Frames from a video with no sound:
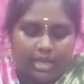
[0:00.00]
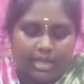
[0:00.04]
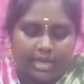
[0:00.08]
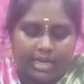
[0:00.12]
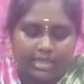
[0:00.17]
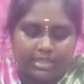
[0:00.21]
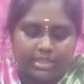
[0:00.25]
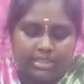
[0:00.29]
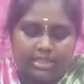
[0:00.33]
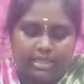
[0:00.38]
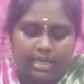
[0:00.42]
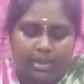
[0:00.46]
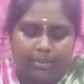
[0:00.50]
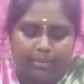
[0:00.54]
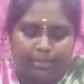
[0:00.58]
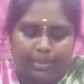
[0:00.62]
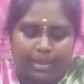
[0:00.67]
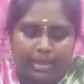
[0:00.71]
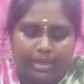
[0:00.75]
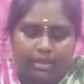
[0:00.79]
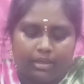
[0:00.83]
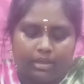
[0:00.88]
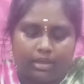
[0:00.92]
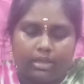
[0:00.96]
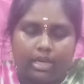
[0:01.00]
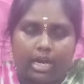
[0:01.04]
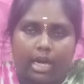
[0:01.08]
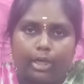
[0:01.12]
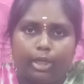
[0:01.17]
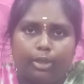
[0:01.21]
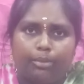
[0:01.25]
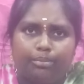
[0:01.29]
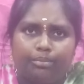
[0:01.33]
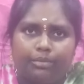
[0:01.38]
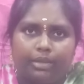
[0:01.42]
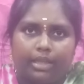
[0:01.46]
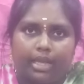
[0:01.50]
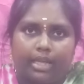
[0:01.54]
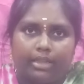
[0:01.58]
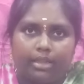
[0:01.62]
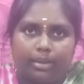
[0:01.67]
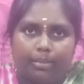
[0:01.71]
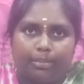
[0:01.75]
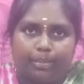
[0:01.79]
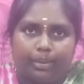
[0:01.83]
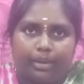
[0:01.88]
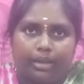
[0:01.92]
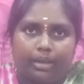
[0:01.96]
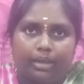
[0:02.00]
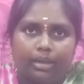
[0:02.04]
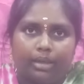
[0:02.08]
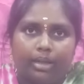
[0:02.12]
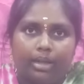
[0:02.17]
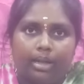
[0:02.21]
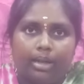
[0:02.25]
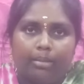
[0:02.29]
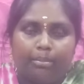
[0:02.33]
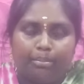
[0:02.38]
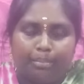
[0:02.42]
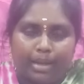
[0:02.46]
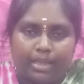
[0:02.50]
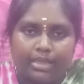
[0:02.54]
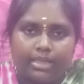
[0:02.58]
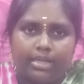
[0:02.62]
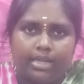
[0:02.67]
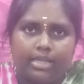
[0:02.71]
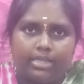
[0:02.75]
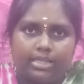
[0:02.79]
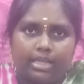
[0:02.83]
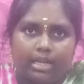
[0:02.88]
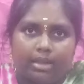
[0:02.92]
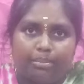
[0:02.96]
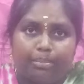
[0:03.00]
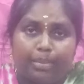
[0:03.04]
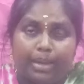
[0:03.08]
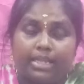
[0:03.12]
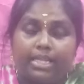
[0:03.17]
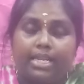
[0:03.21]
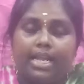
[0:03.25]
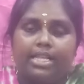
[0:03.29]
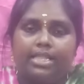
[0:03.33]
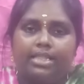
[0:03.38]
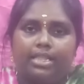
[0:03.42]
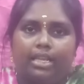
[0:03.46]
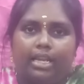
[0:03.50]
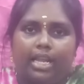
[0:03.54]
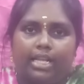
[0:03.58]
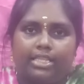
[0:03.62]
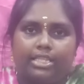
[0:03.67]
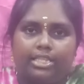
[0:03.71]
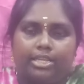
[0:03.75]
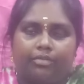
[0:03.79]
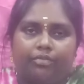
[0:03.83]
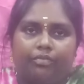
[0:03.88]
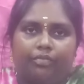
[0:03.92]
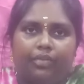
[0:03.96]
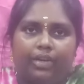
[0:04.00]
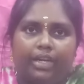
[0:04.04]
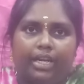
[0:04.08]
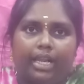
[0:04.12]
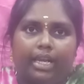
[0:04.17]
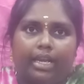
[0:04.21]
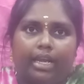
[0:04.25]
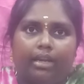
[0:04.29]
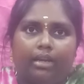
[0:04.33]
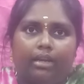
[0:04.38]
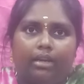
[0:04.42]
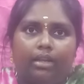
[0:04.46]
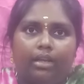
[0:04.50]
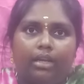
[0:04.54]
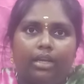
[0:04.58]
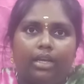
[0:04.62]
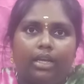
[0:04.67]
ரஷ்ய கடும் எதிர்ப்பு பதினஞ்சு பதினைந்து லட்சம் வீடுகள்